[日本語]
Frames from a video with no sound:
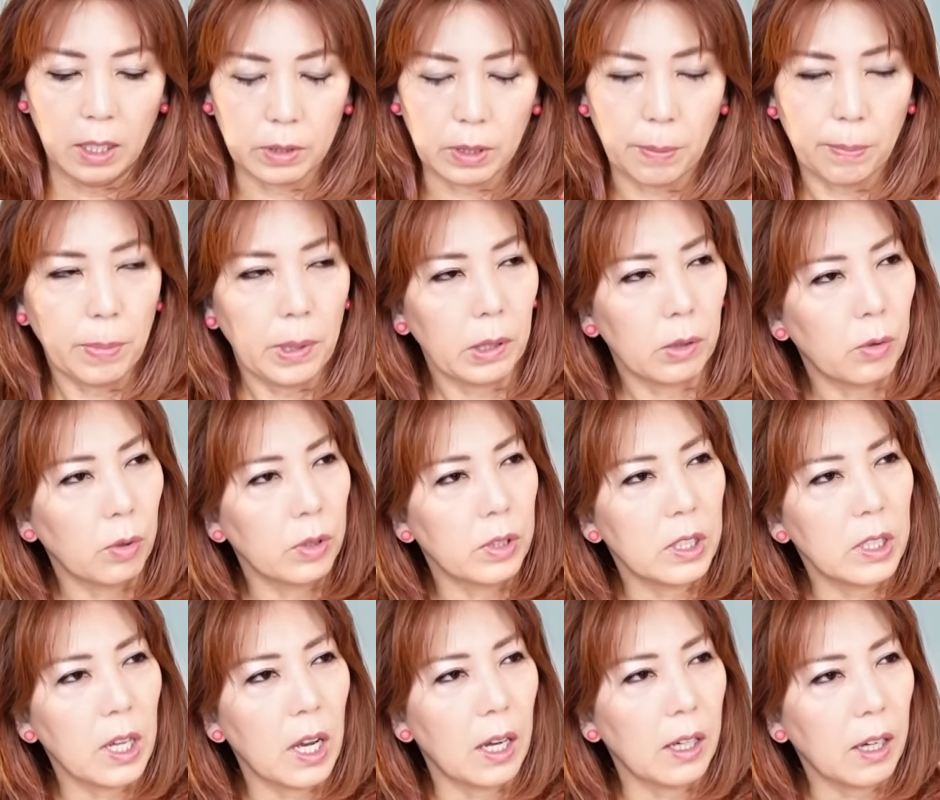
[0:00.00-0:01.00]
やっぱりこっ
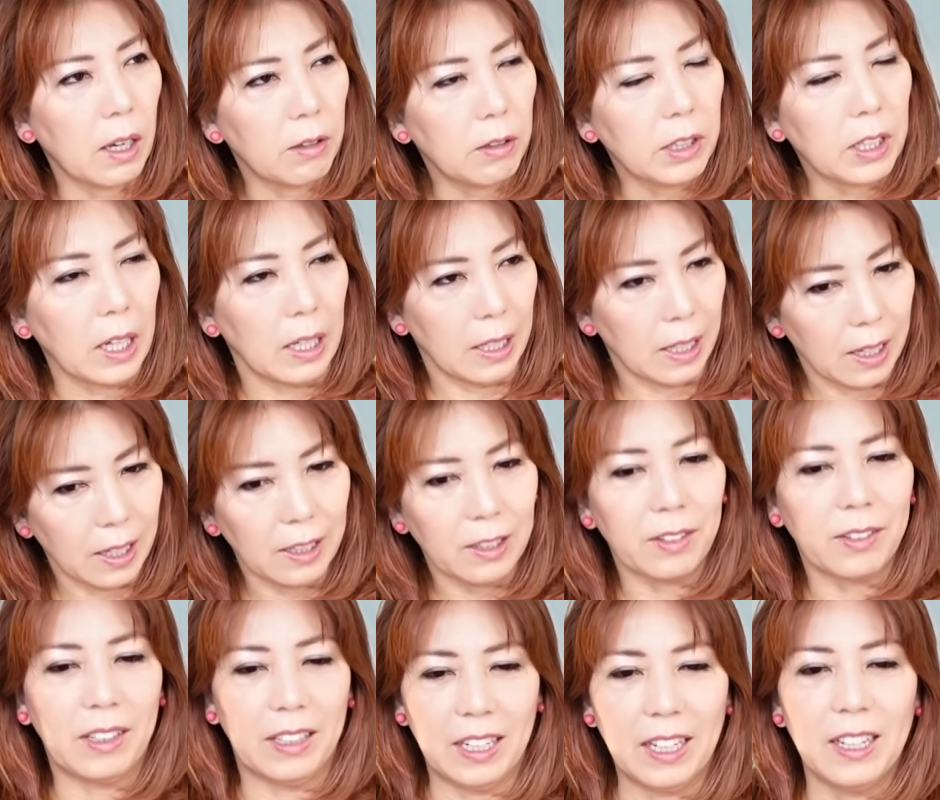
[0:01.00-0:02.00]
ちが明るいかな
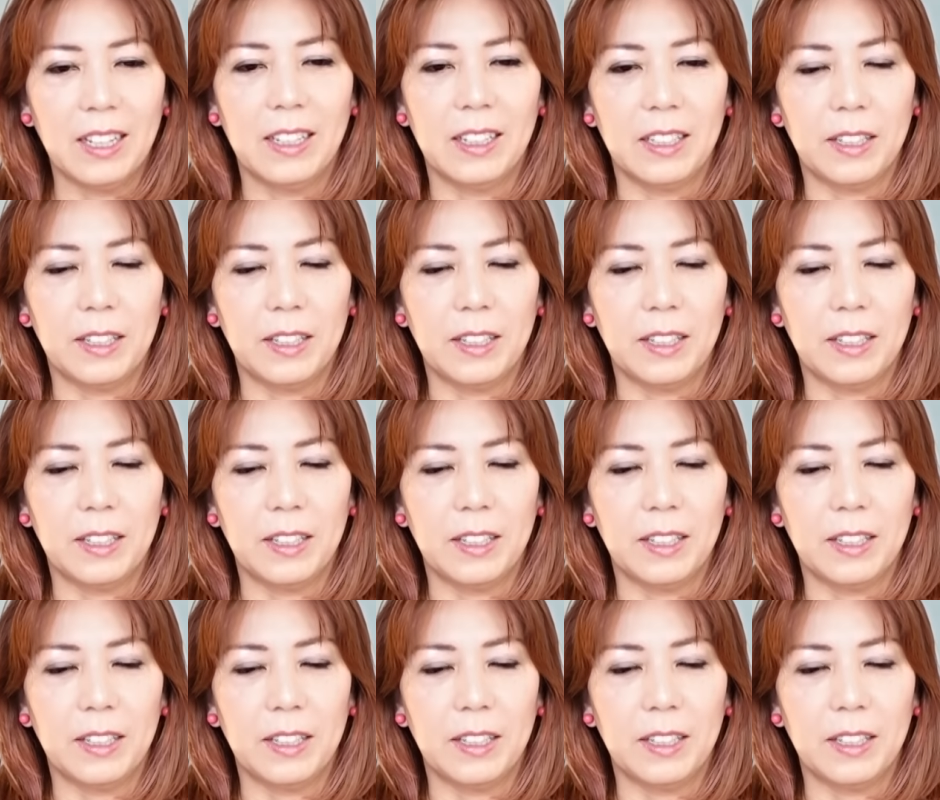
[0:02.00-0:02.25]
とかね